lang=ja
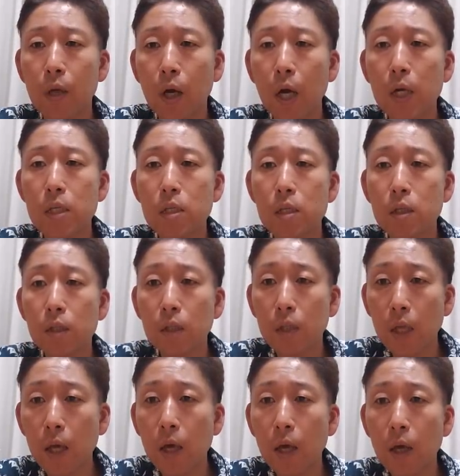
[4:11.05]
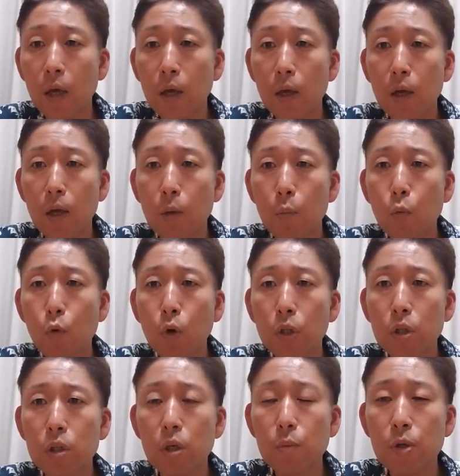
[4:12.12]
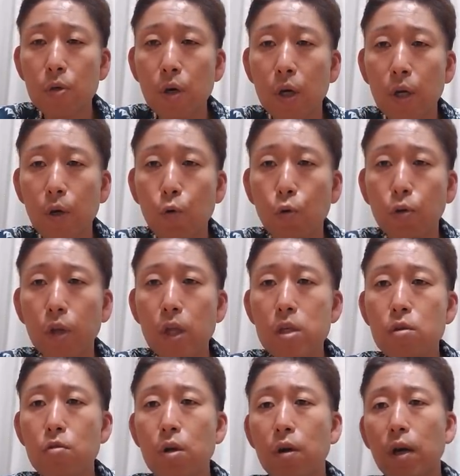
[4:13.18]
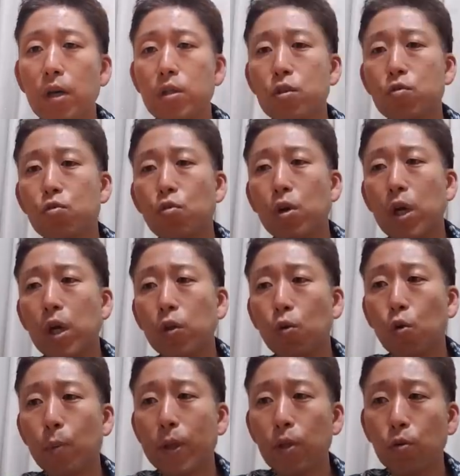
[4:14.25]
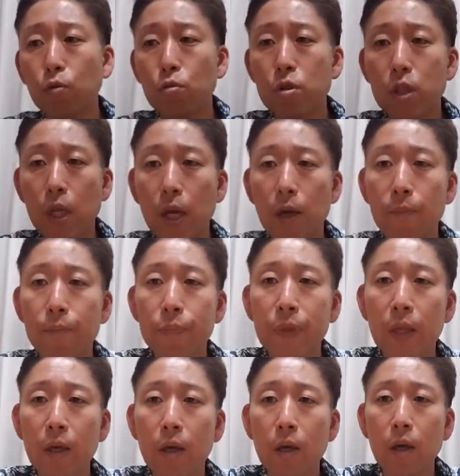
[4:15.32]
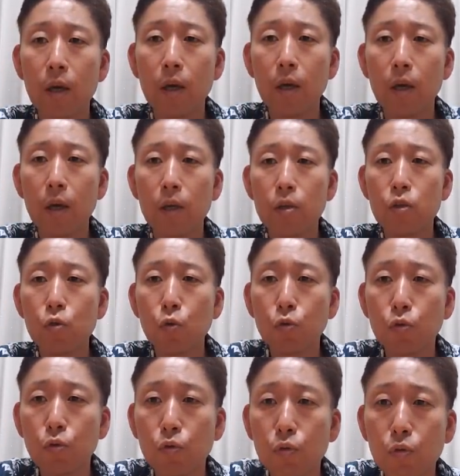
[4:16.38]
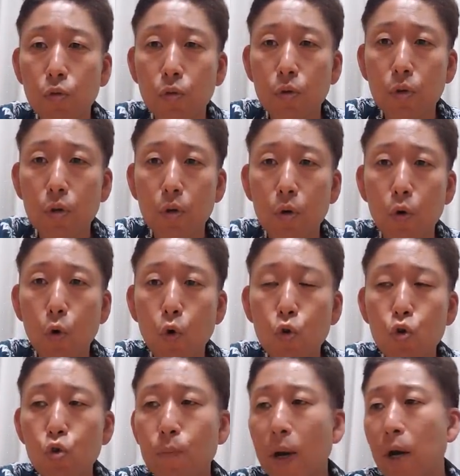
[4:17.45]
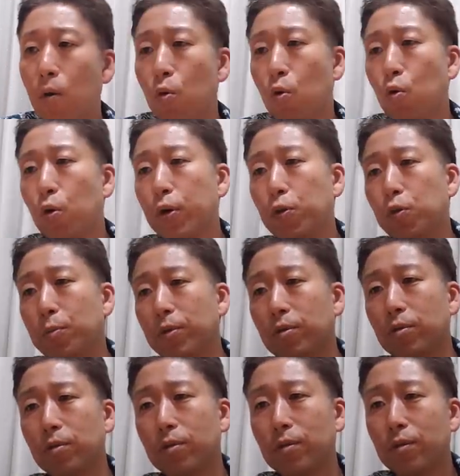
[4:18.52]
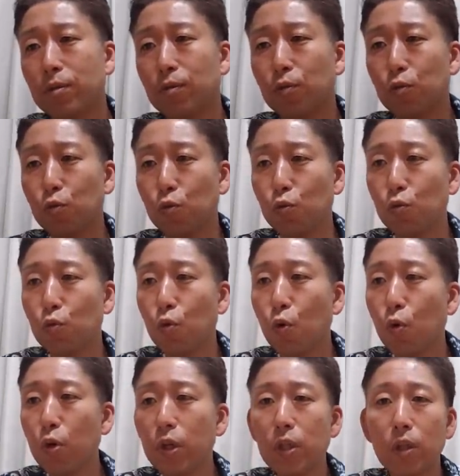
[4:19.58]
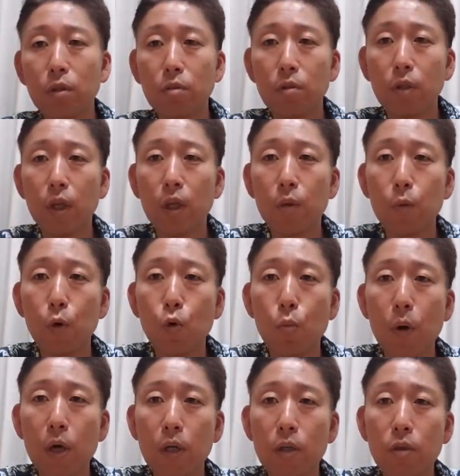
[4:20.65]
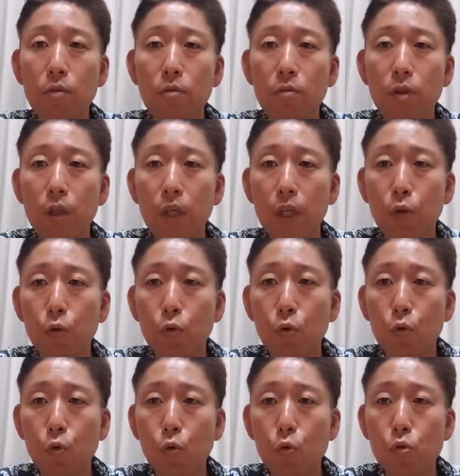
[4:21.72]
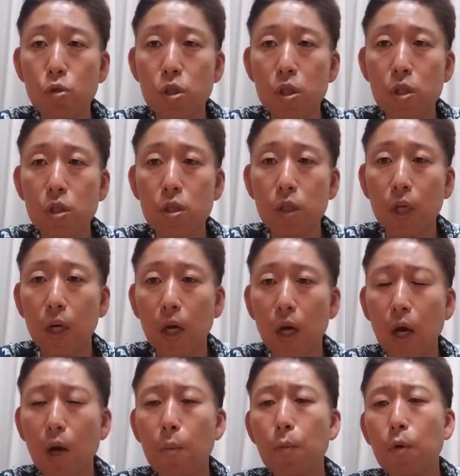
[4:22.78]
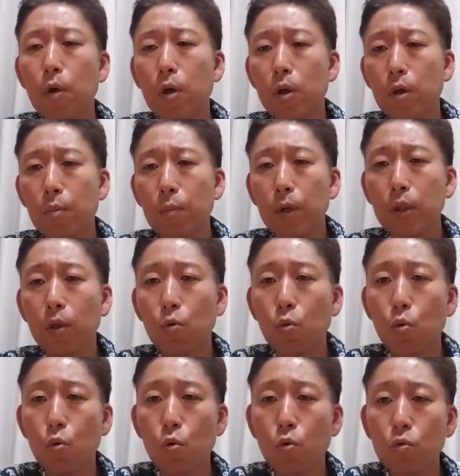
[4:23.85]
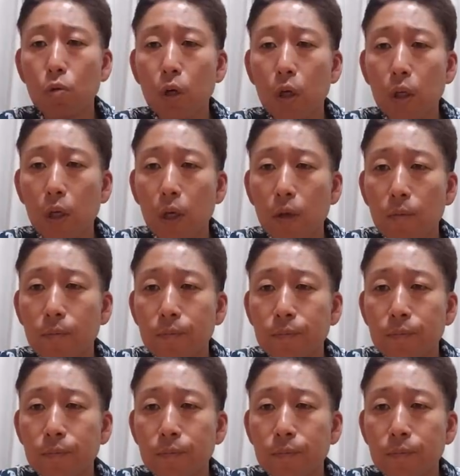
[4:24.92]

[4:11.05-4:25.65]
配信で、もう私が見る限り5486件のコメント、そして、えー、視聴数6万を超えております。すごいですね。今5万9000だけど、これ更新したら、あ、また広告あれだ。